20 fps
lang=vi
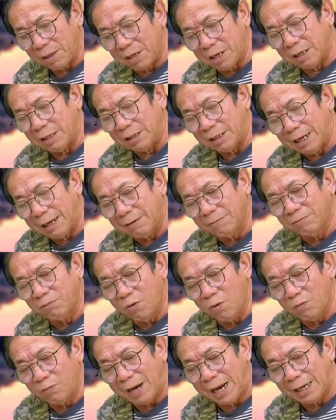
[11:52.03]
Trần Đăng
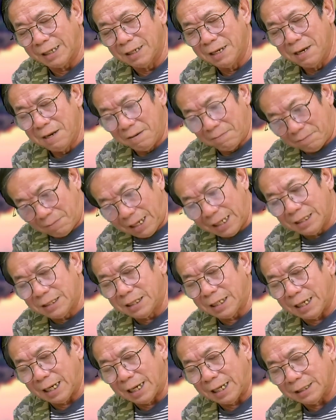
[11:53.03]
vỗ vai. Mày
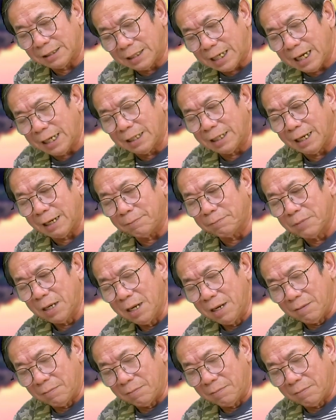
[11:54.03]
trẻ, trai đẹp,